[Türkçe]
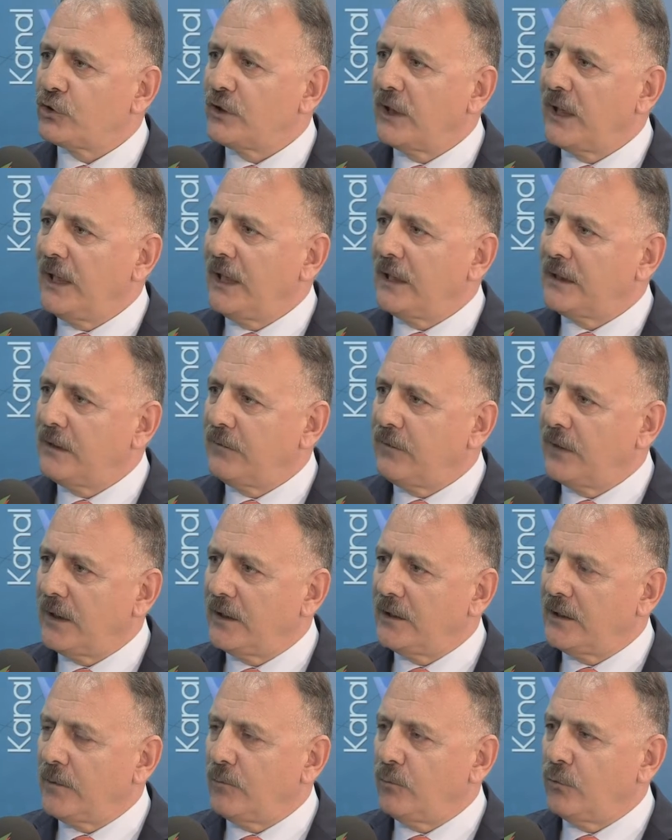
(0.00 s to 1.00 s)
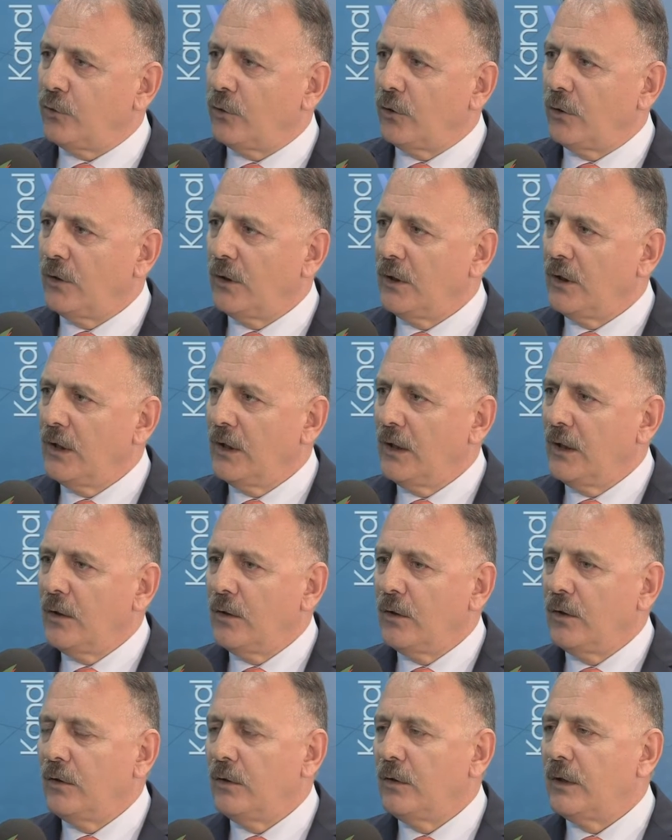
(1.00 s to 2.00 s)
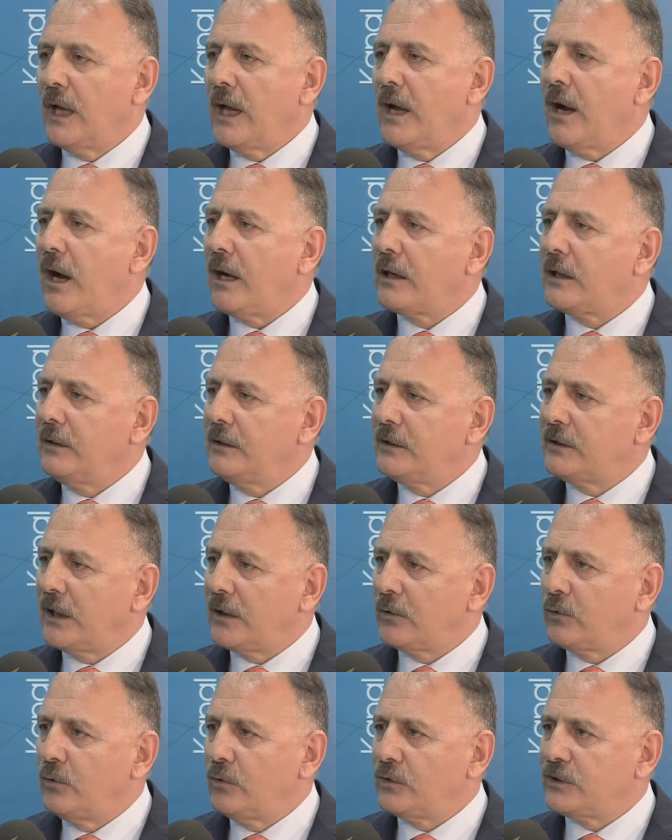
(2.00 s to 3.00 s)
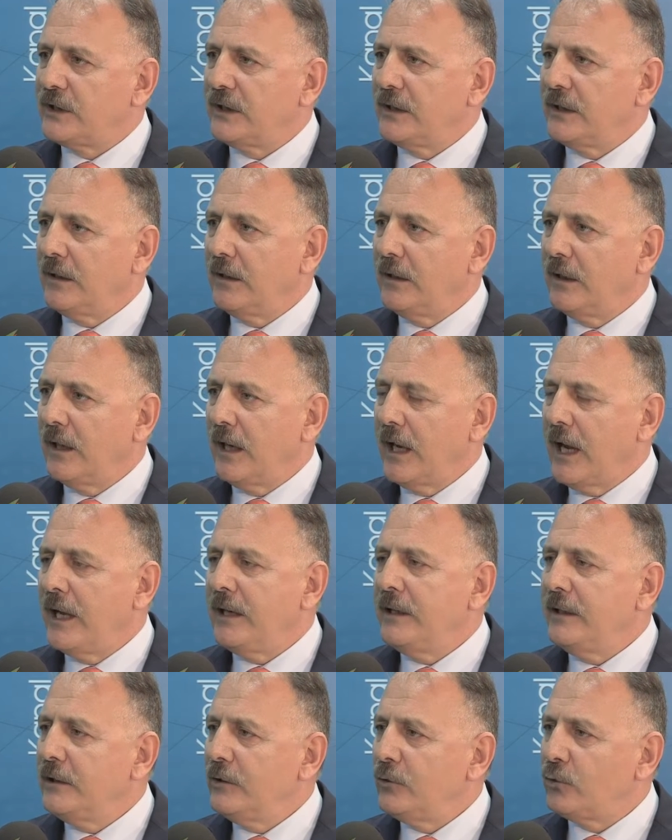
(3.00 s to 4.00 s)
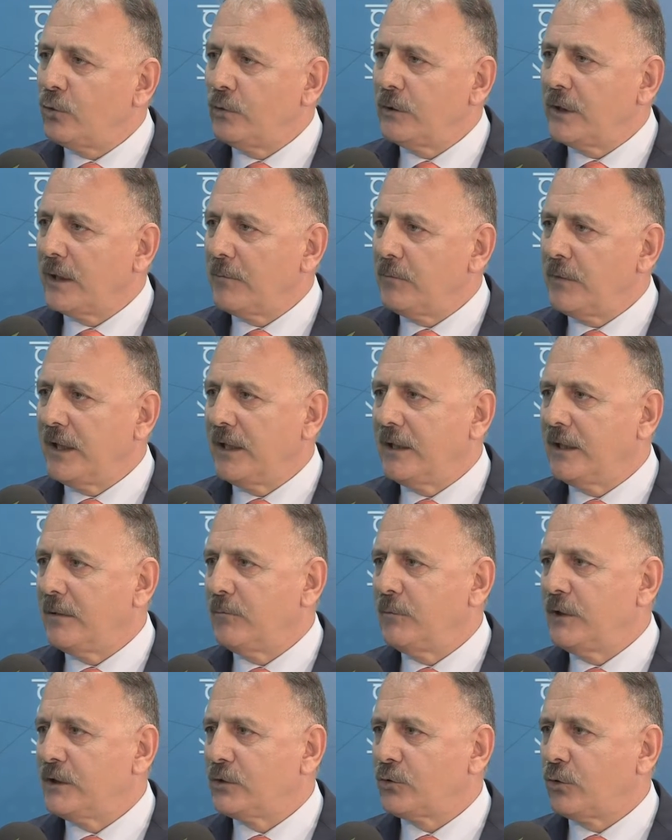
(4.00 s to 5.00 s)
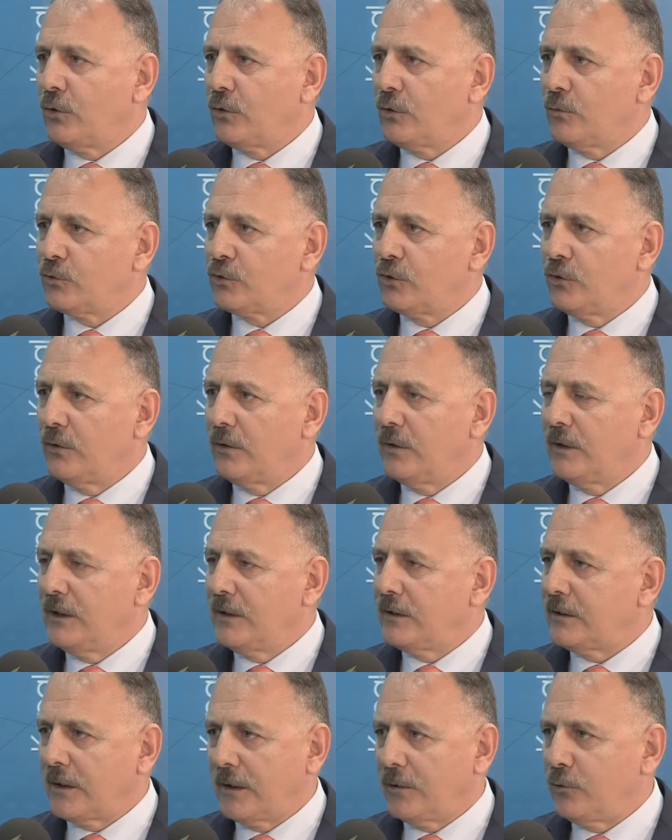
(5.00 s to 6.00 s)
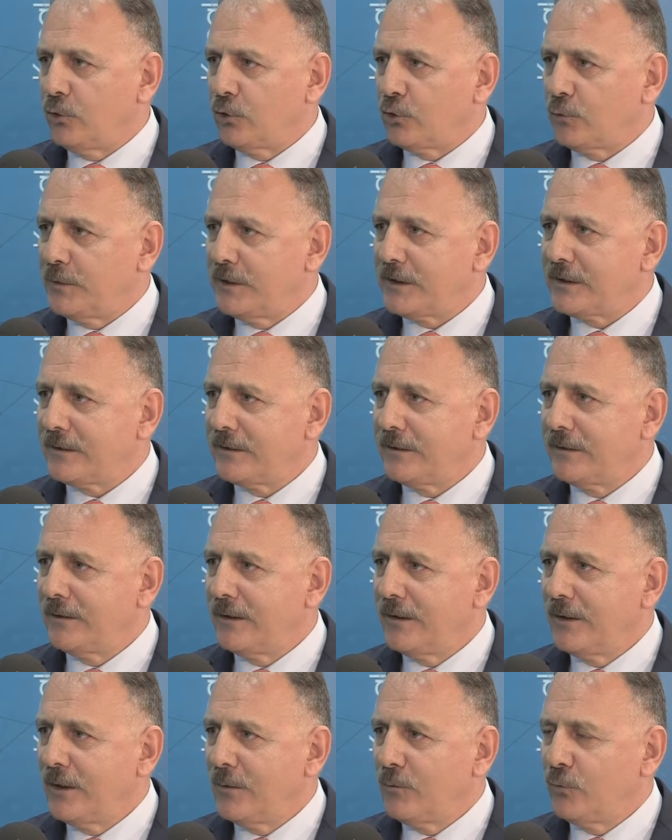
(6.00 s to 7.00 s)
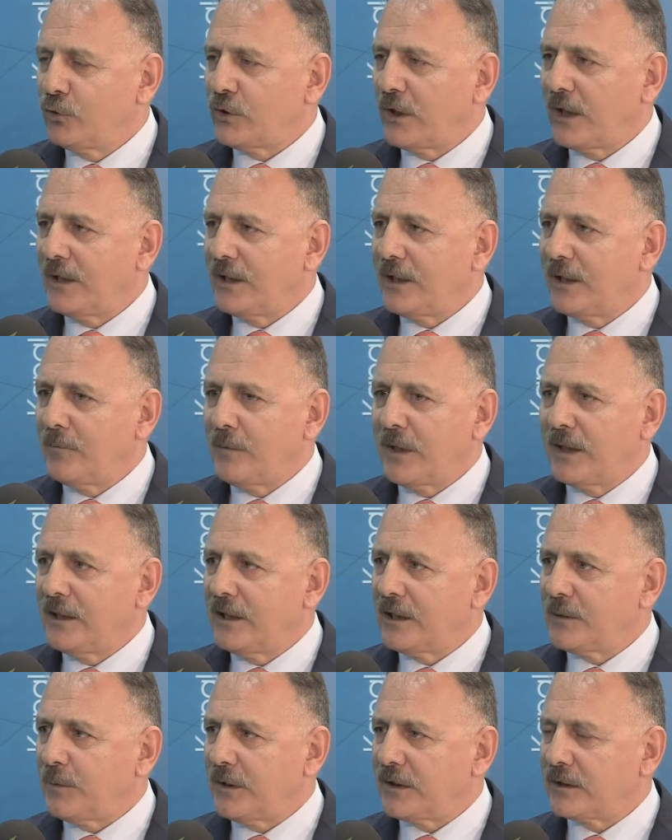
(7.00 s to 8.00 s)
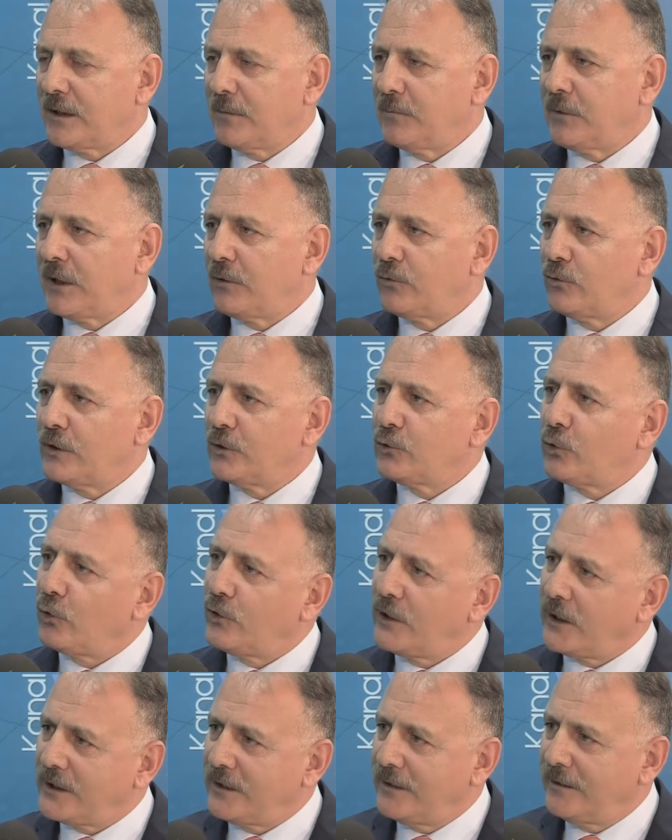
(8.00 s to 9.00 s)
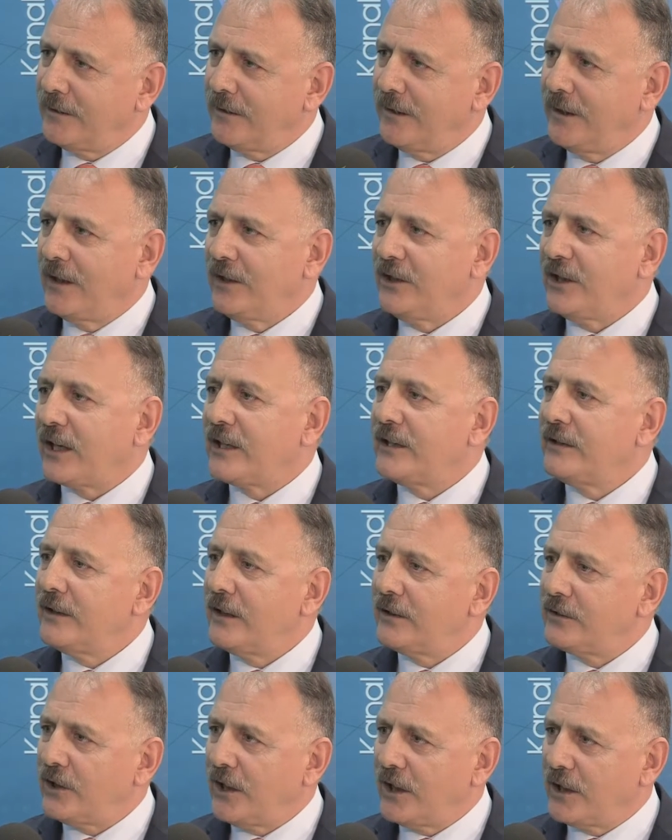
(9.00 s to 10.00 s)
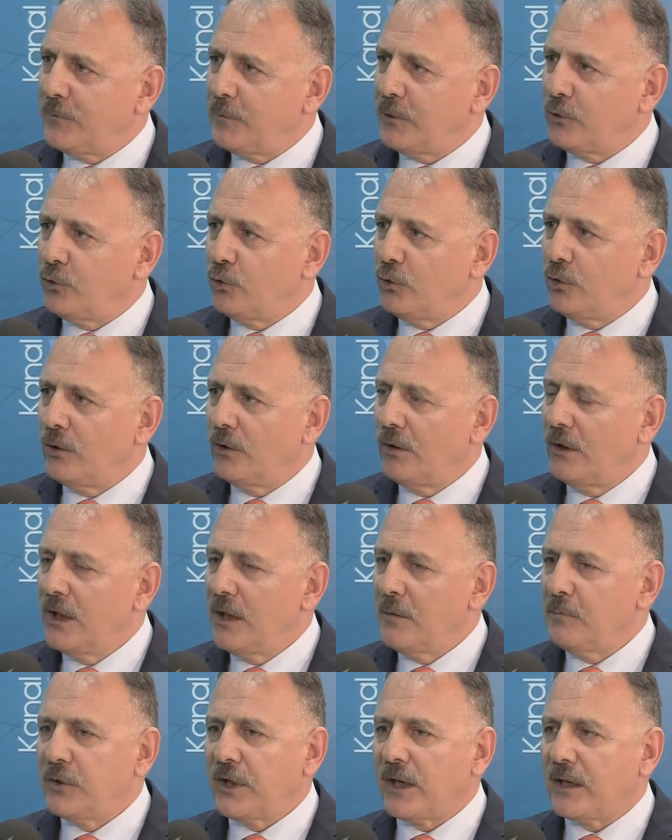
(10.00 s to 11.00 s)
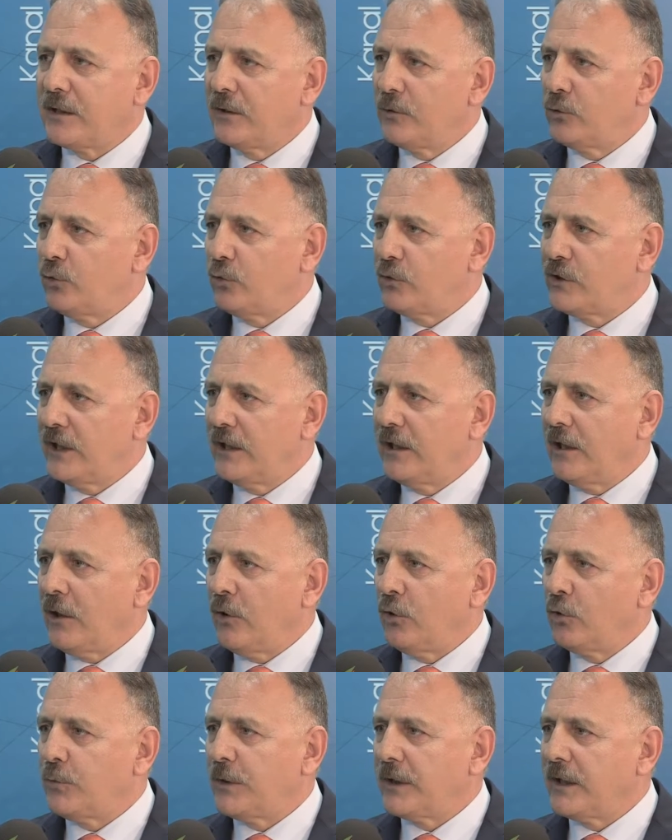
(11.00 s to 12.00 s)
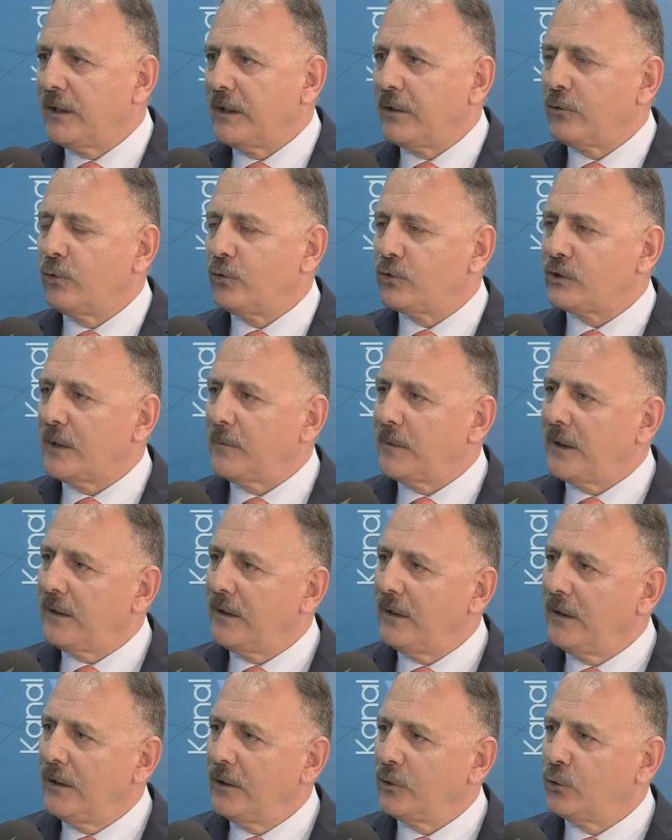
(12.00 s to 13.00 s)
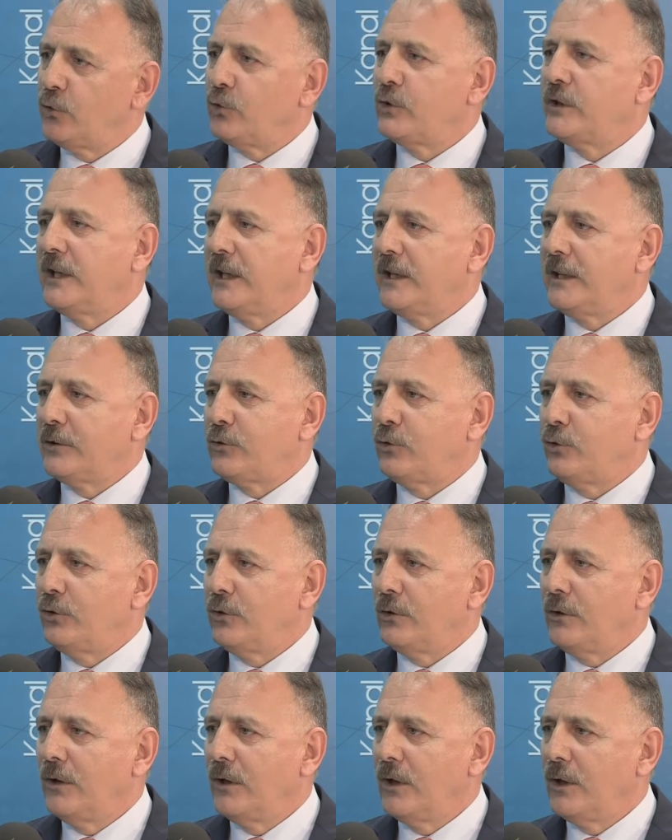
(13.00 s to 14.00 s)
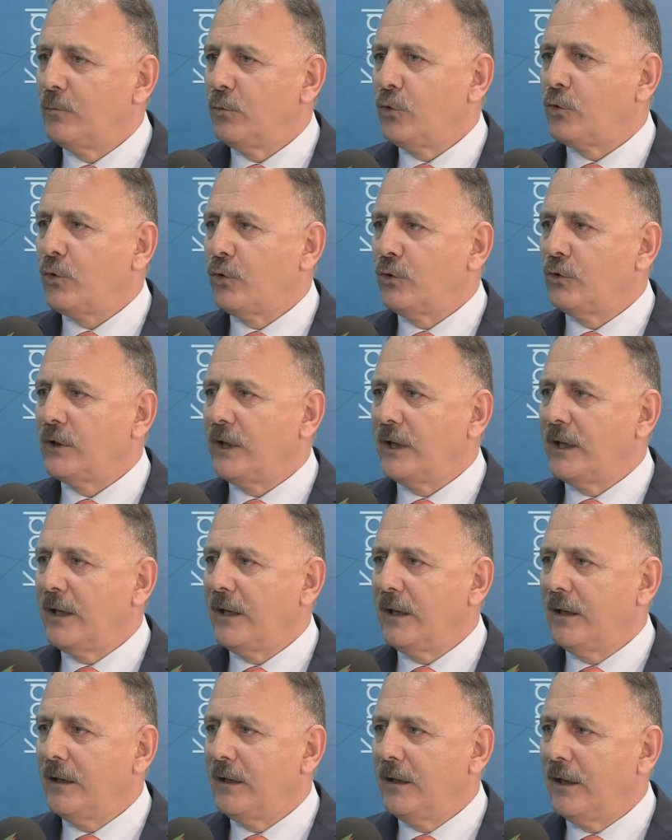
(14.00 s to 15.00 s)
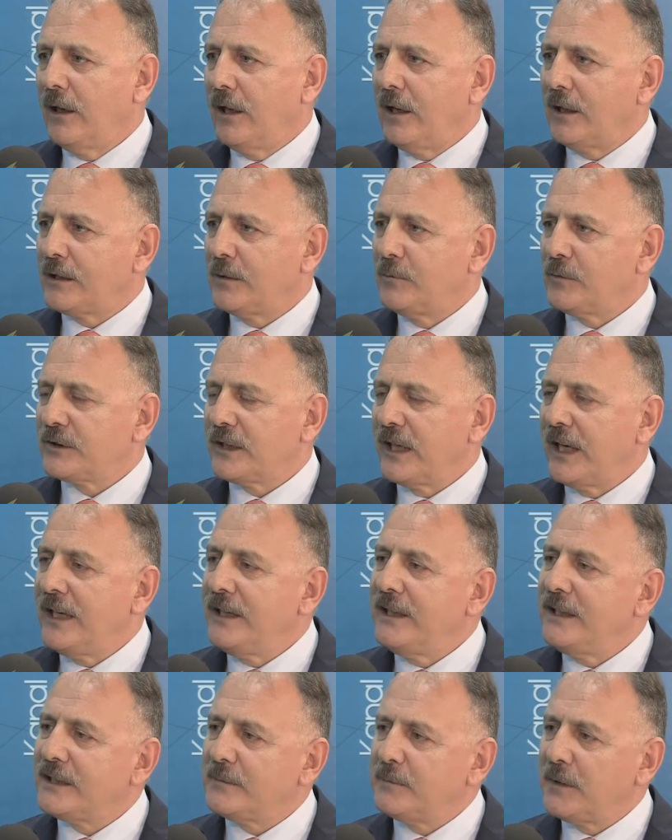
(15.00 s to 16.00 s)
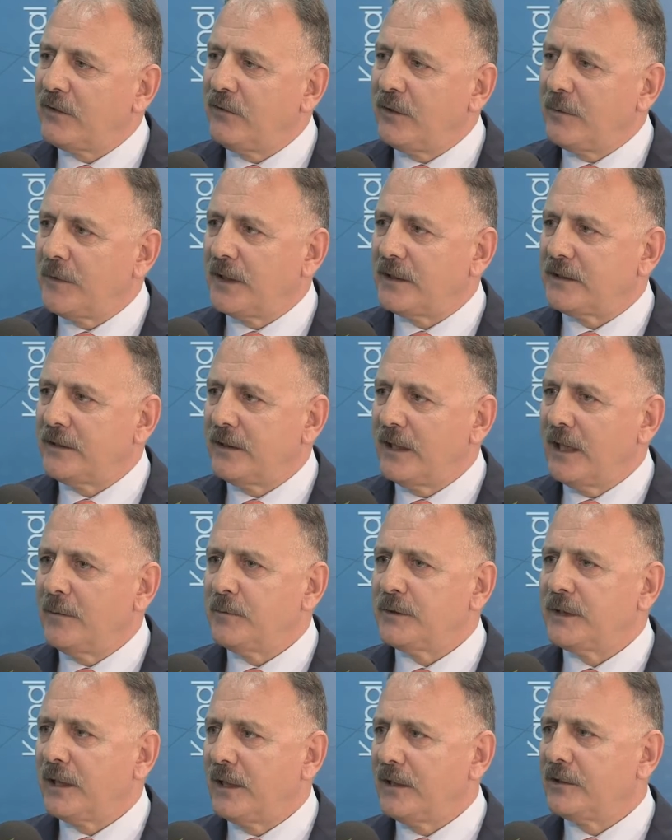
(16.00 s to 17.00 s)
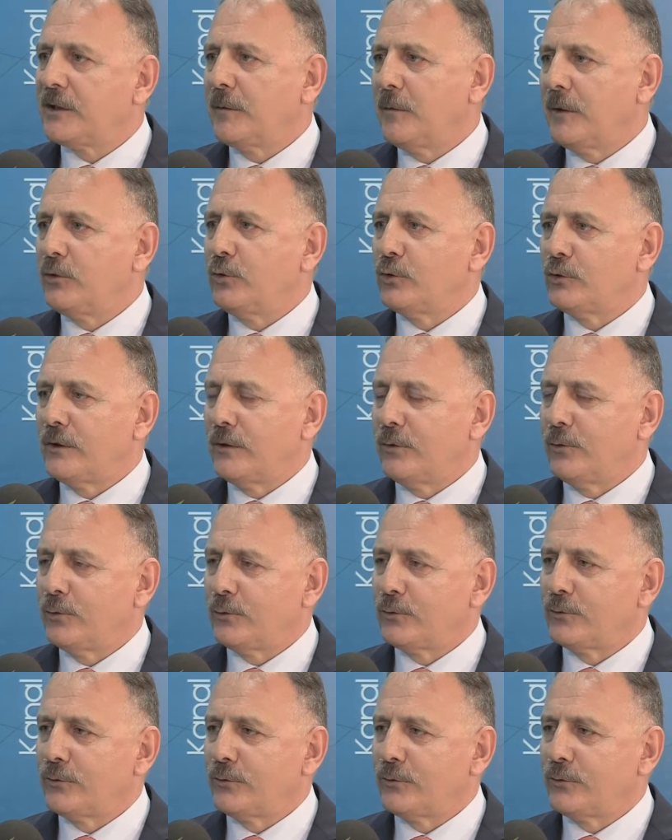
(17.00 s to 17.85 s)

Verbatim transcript: boşuna elektrik falan yanmıyor. Hı hı. Akıllı teknolojiyi en iyi kullanan belediyelerin birisi olduğumuzu iddia ediyoruz biz. Bu şekilde de Menderes Başkanım teknolojiye çok yakın, yakından takip ediyor. Bırakın Türkiye'yi, Avrupa'da ne görürse hemen Türkiye'ye getiriyor. Bu konuda halkımıza en iyi hizmet vermek için elimizden gelen çabayı gösteriyoruz.